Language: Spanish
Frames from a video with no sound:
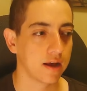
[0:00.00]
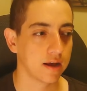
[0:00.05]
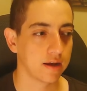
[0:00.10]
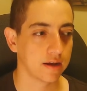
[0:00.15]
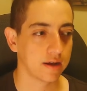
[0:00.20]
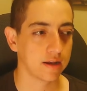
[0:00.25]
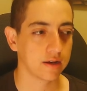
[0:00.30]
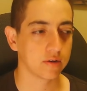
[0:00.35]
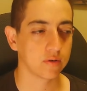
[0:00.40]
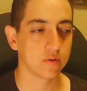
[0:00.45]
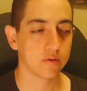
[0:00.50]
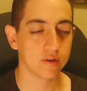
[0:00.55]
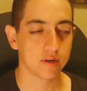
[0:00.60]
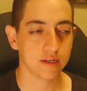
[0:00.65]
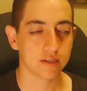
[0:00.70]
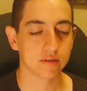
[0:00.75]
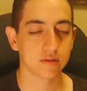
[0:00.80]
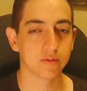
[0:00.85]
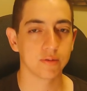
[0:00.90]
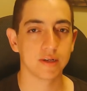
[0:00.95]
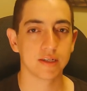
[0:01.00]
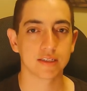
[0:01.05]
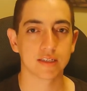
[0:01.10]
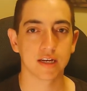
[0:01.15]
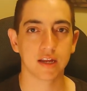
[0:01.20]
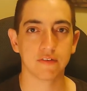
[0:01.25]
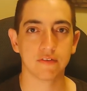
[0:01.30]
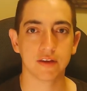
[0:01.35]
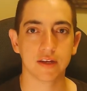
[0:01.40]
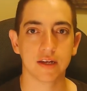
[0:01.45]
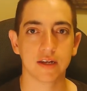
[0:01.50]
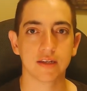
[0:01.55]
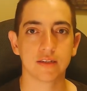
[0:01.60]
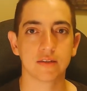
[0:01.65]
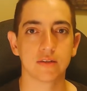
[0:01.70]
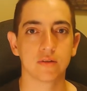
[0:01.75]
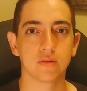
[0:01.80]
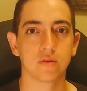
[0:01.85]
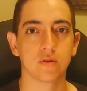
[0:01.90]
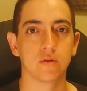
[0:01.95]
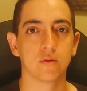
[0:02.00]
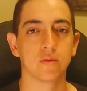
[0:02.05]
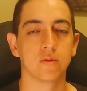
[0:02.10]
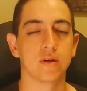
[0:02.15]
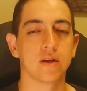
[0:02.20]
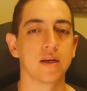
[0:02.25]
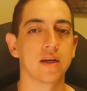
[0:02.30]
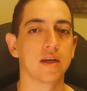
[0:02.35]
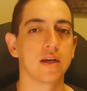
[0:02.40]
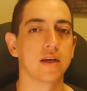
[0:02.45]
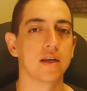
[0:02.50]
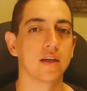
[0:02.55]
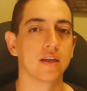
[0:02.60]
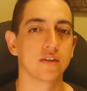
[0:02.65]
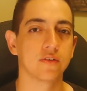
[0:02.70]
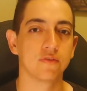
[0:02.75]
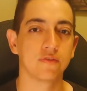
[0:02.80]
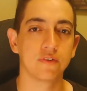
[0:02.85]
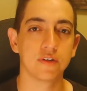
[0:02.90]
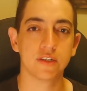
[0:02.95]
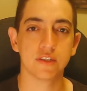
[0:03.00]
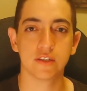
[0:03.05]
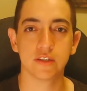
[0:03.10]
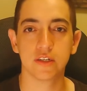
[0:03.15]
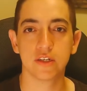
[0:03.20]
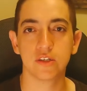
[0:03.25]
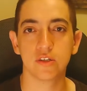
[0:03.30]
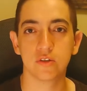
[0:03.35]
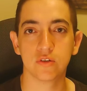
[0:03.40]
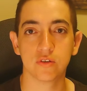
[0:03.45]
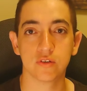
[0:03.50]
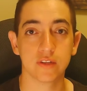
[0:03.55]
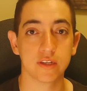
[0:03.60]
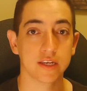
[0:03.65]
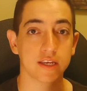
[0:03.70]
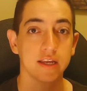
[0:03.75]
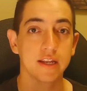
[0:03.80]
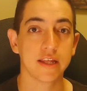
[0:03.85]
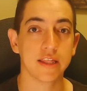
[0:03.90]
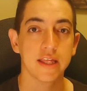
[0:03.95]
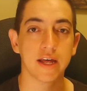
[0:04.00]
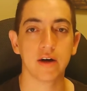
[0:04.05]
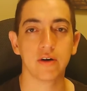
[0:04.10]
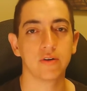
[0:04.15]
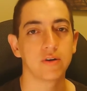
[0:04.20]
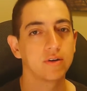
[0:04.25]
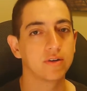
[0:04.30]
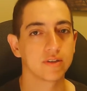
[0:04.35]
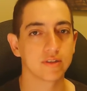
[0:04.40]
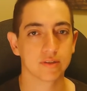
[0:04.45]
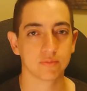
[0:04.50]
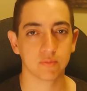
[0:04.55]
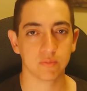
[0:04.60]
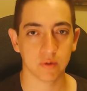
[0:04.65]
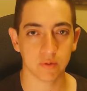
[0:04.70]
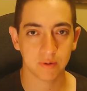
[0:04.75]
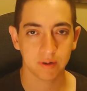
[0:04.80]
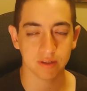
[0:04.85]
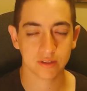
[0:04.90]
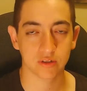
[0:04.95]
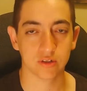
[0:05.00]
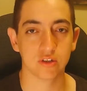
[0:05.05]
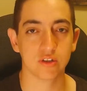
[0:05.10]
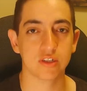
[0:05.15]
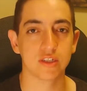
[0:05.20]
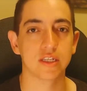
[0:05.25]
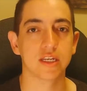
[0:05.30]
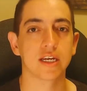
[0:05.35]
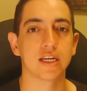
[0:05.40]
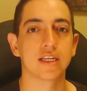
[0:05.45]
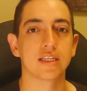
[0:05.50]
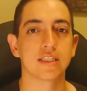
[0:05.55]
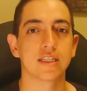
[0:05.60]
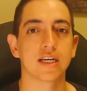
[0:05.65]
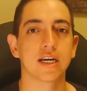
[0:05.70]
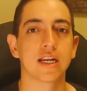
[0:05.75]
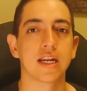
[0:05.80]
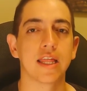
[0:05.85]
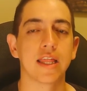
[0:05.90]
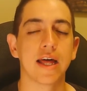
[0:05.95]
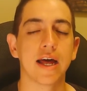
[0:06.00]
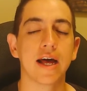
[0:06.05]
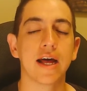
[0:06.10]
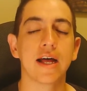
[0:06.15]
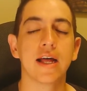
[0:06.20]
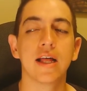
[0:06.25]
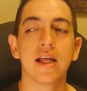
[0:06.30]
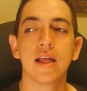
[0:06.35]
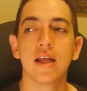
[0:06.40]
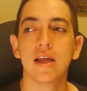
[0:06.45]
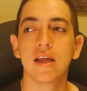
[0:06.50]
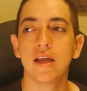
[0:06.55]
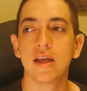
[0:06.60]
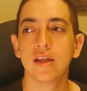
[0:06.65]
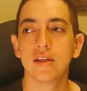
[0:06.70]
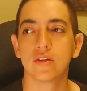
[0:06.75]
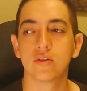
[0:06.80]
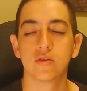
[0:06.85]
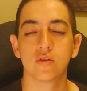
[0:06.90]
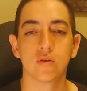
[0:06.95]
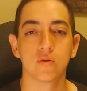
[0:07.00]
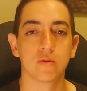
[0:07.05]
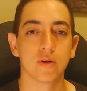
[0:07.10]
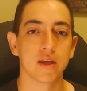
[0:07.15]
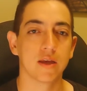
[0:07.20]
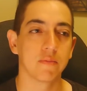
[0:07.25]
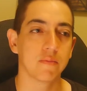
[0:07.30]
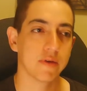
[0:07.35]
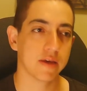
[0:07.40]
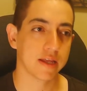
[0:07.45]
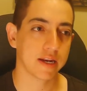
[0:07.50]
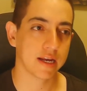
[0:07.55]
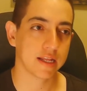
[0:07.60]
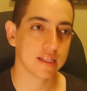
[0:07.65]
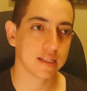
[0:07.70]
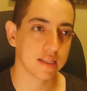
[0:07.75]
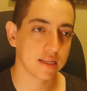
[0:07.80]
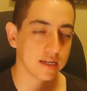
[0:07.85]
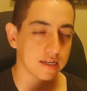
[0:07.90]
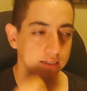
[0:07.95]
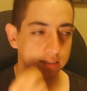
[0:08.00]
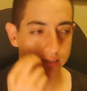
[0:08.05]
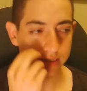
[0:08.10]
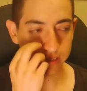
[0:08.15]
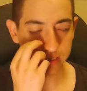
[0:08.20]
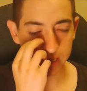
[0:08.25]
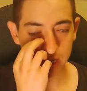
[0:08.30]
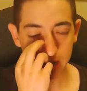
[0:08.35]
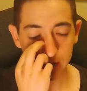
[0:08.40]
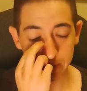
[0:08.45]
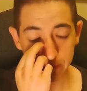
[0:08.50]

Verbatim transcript: algunas novelas gráficas sobre las First Nations de Canadá o las poblaciones indígenas de Canadá, sobre inmigrantes y tal.